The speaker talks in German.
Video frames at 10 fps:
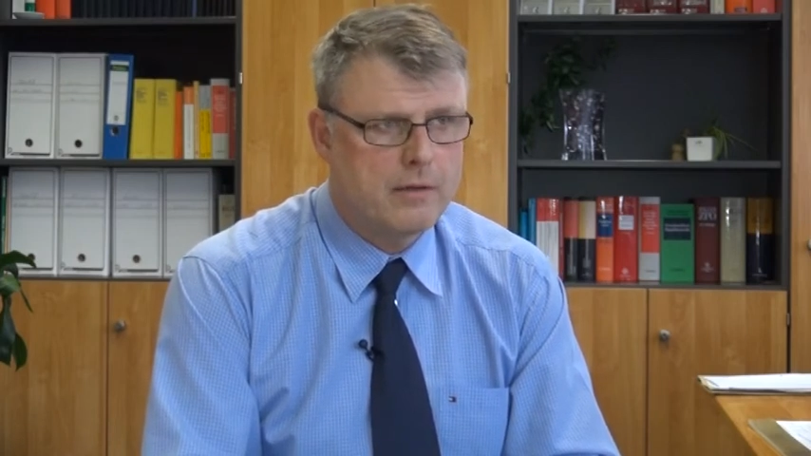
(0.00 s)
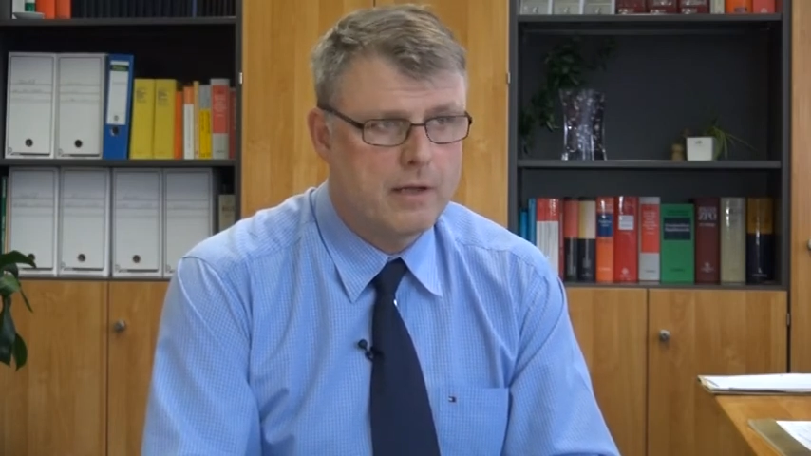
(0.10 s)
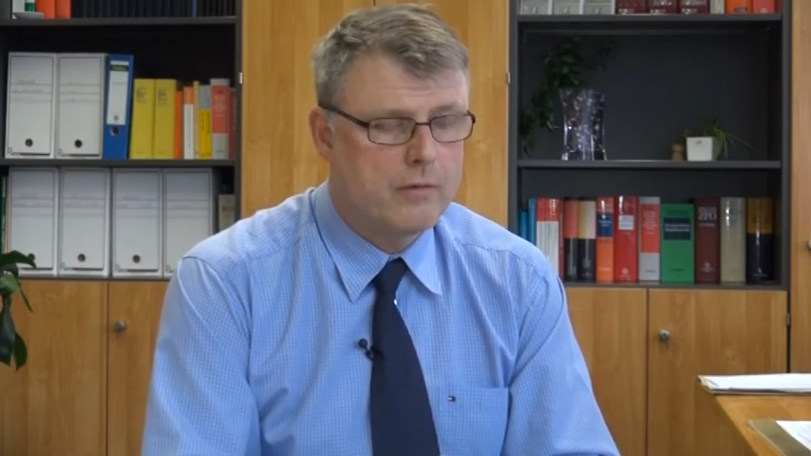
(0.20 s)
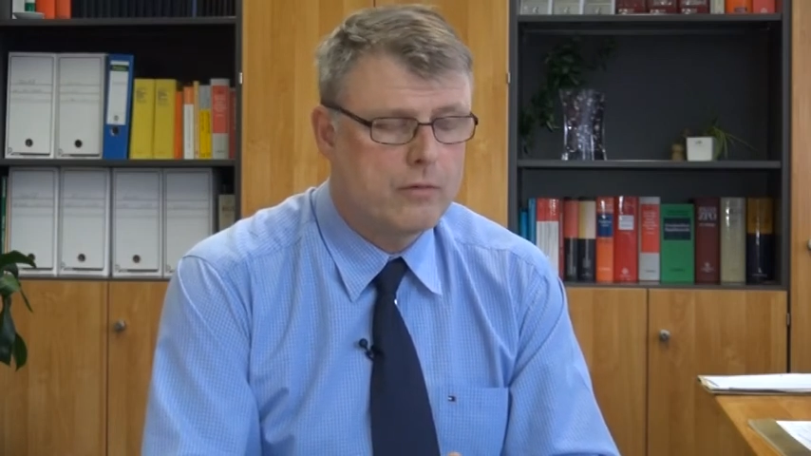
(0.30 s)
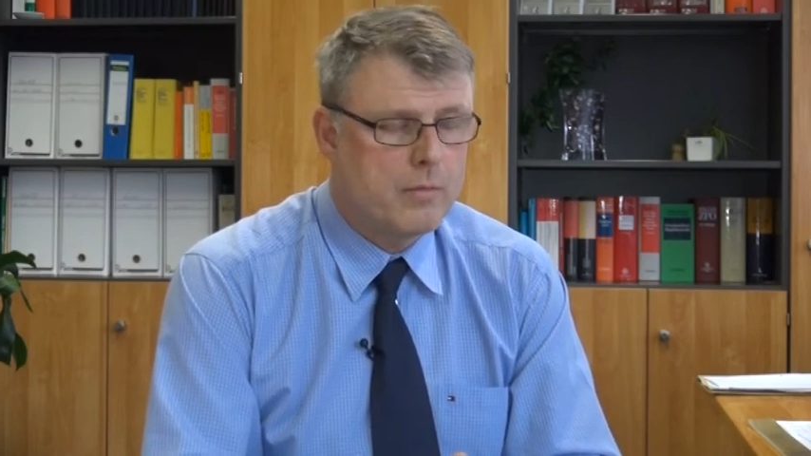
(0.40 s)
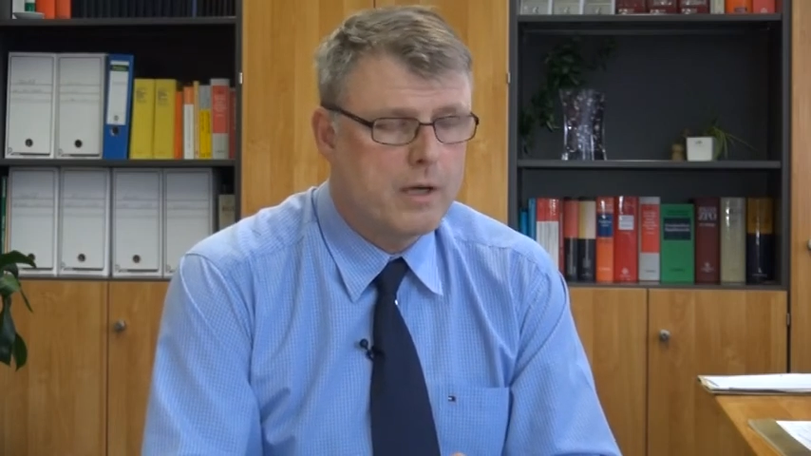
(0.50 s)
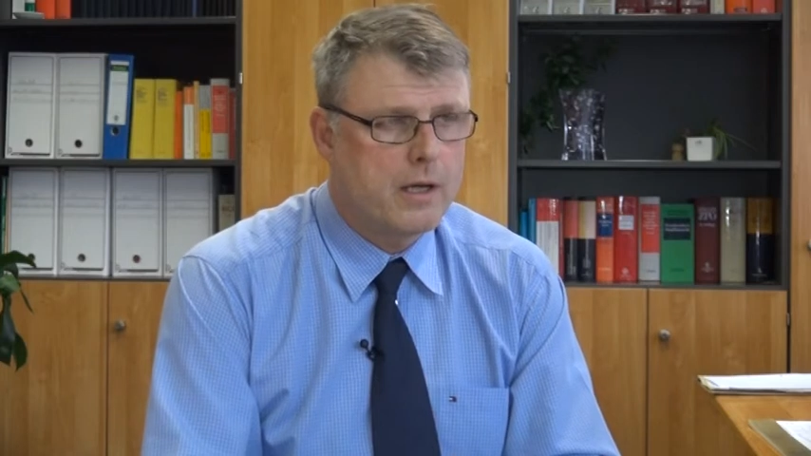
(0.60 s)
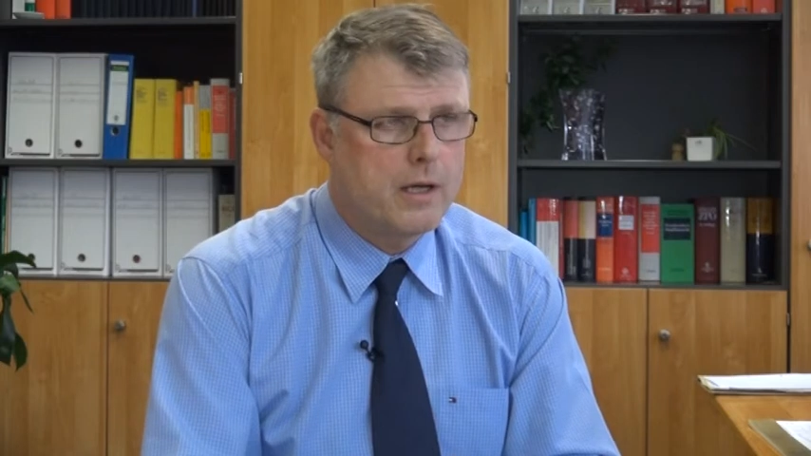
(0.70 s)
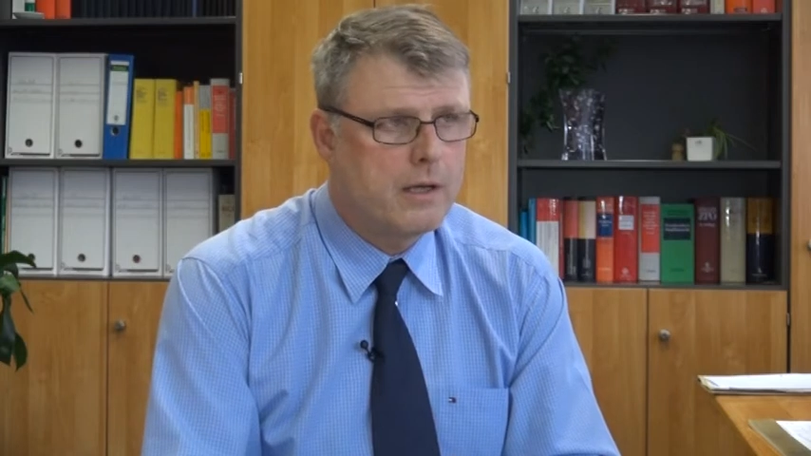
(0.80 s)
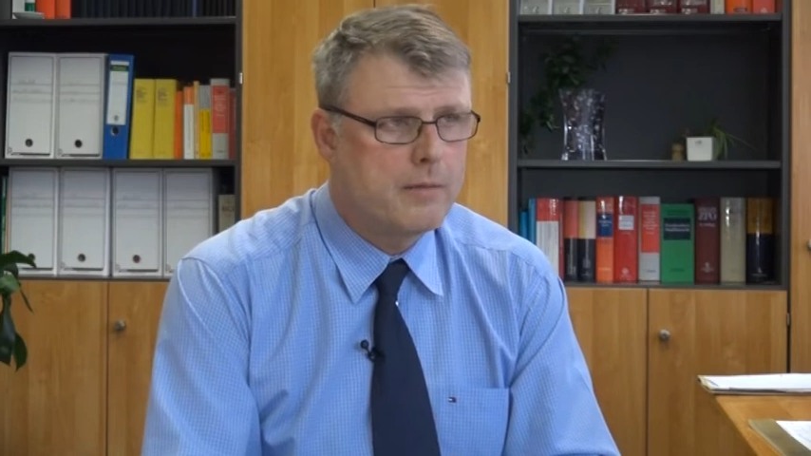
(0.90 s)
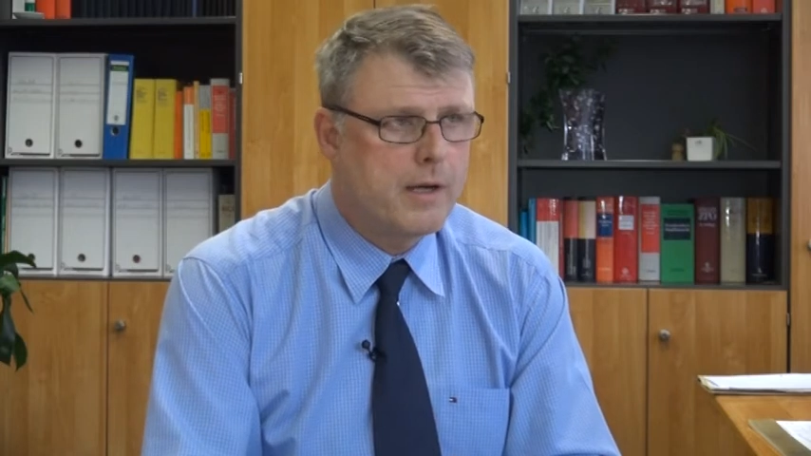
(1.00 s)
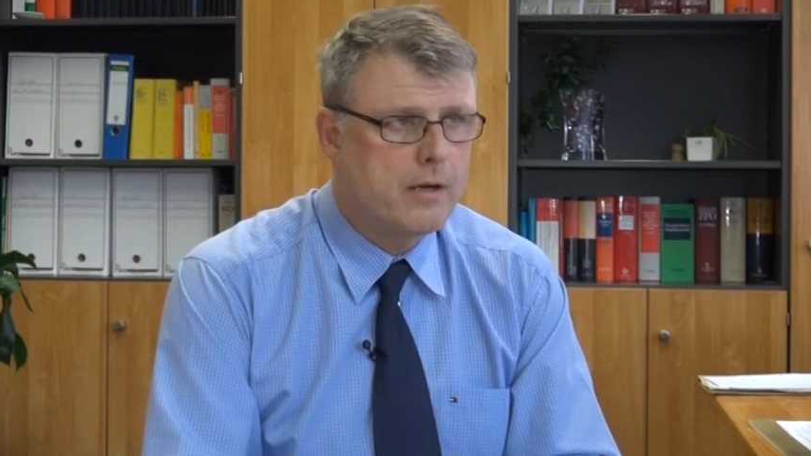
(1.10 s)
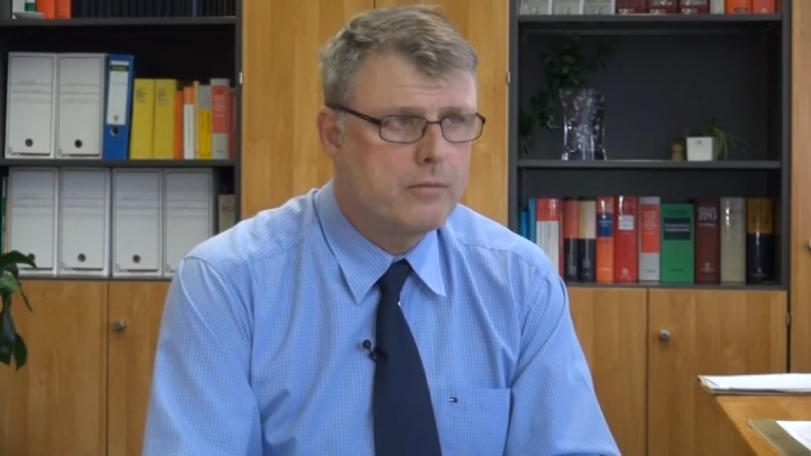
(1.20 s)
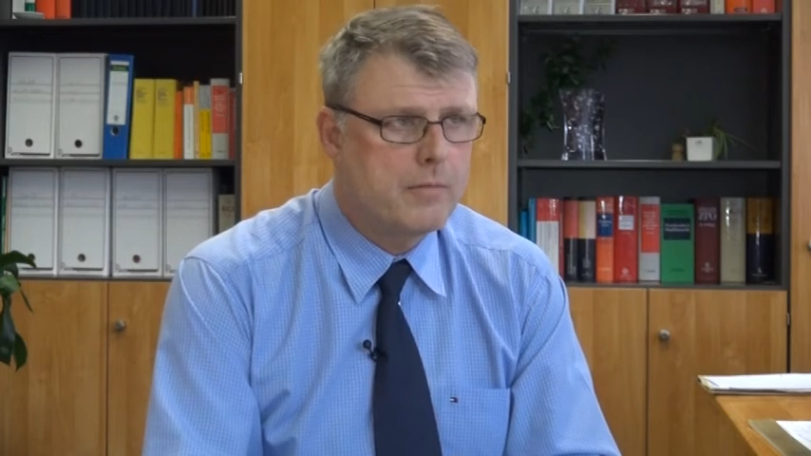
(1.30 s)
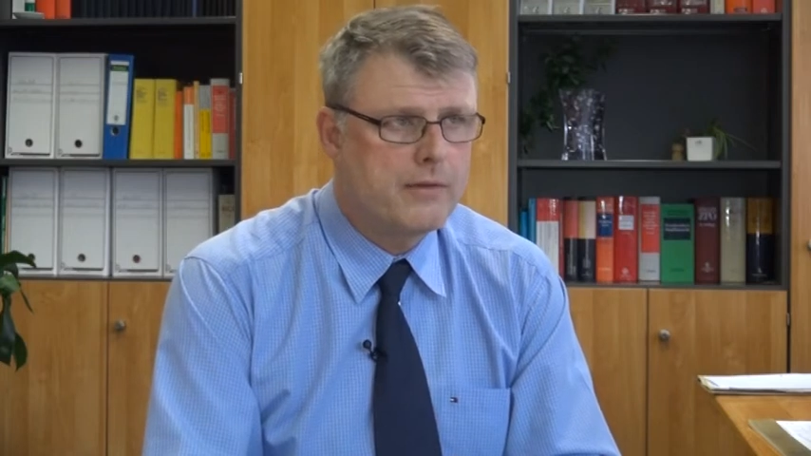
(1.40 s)
teilweise auch mal geringere
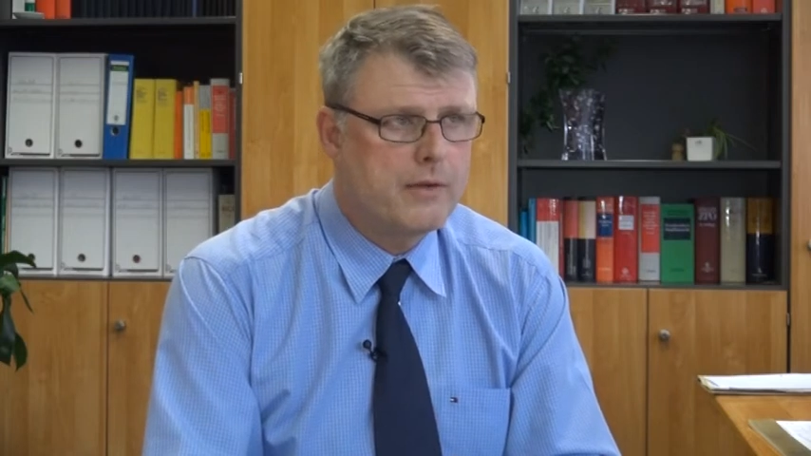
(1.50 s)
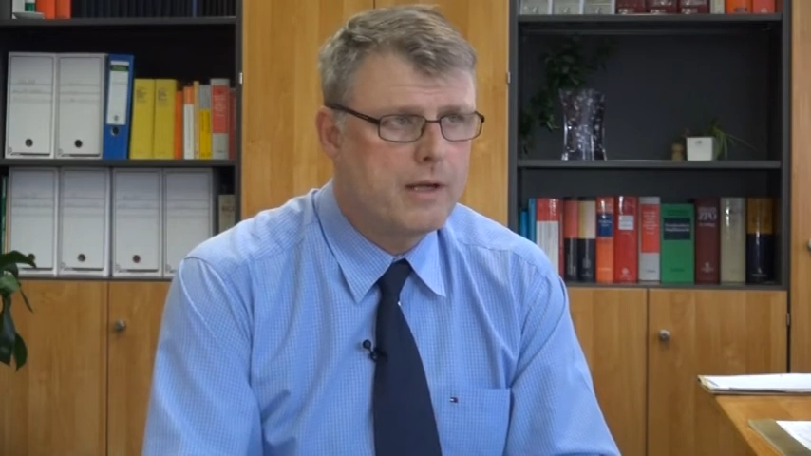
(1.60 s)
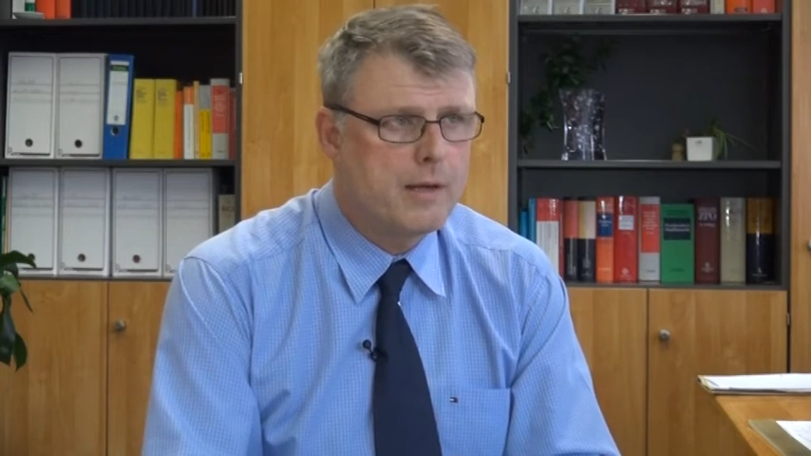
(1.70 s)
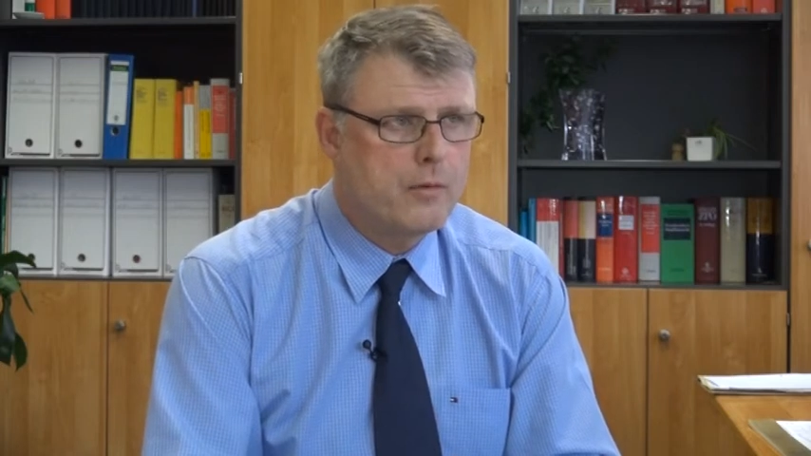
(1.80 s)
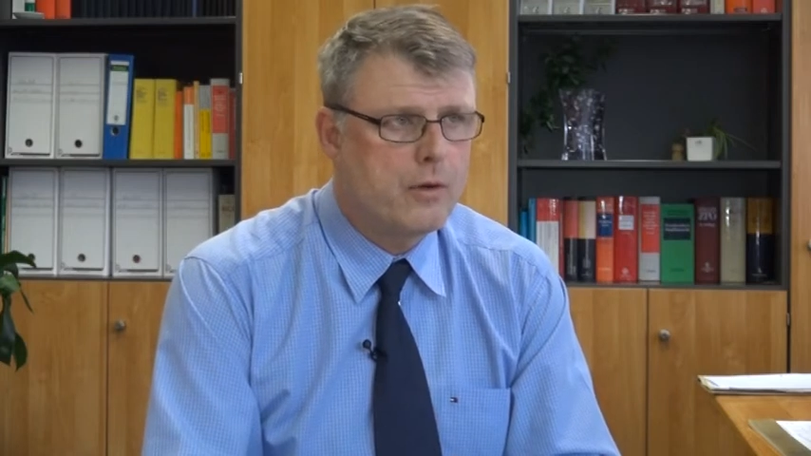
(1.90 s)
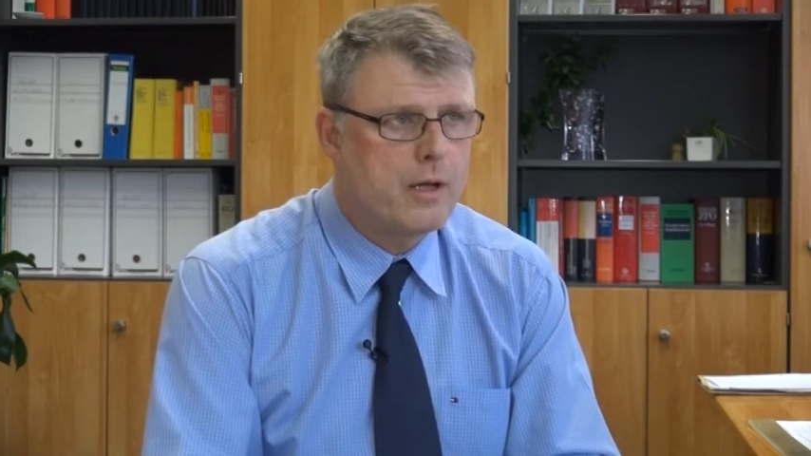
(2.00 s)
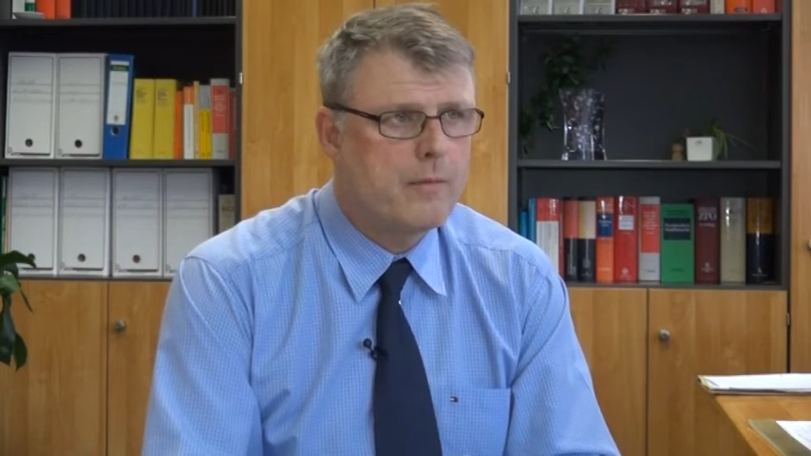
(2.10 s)
Mengen und Massen ergeben können.